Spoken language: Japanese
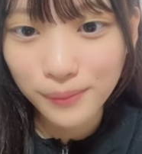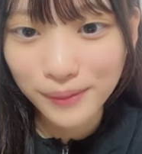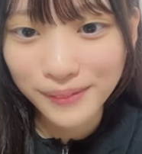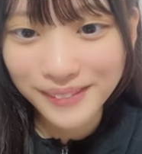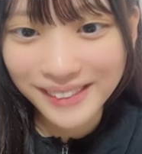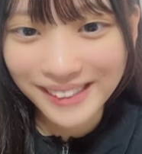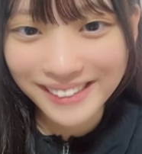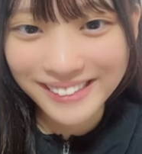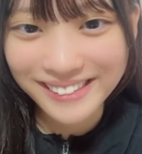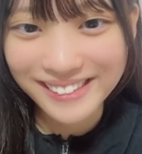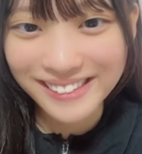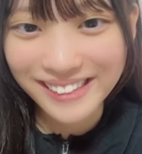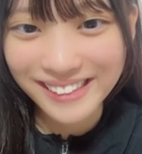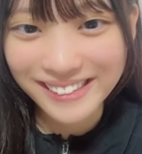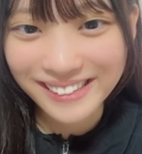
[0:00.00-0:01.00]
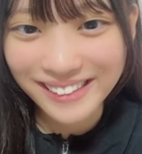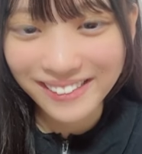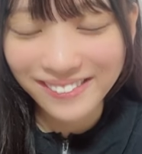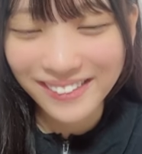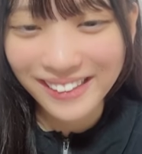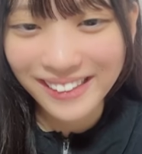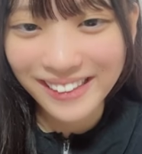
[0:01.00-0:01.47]
僕みたいな食生活や
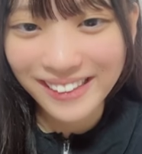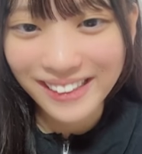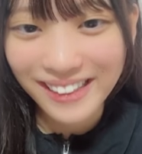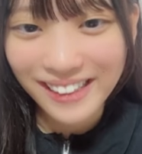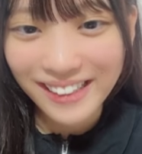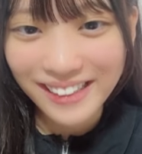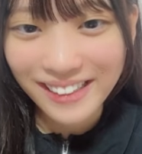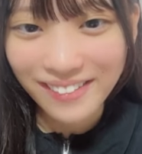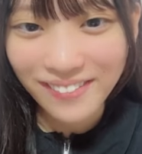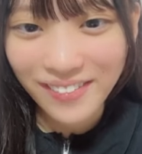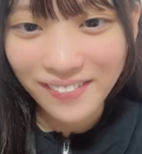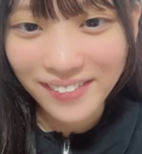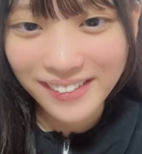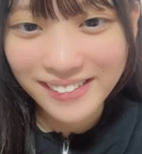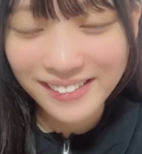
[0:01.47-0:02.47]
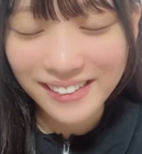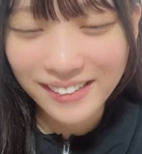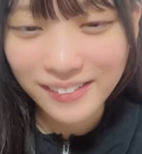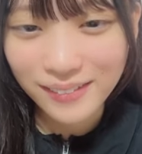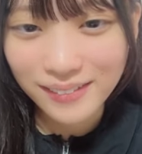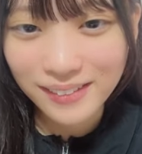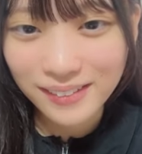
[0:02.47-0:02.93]
ばい食べますちゃん
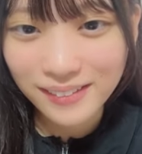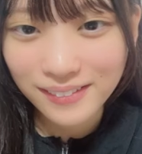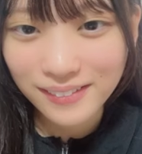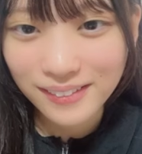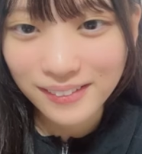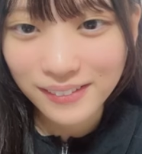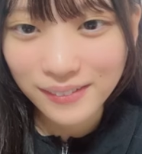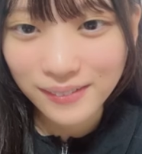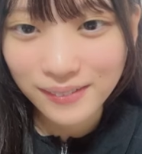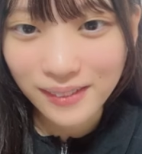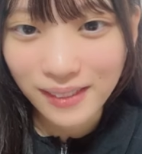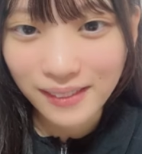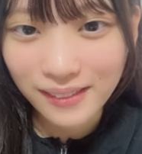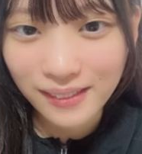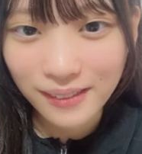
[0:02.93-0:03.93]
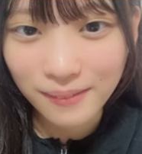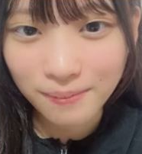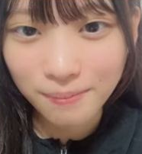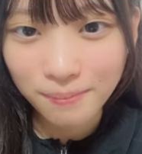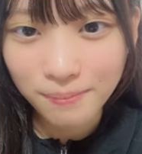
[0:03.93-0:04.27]
と2025があるから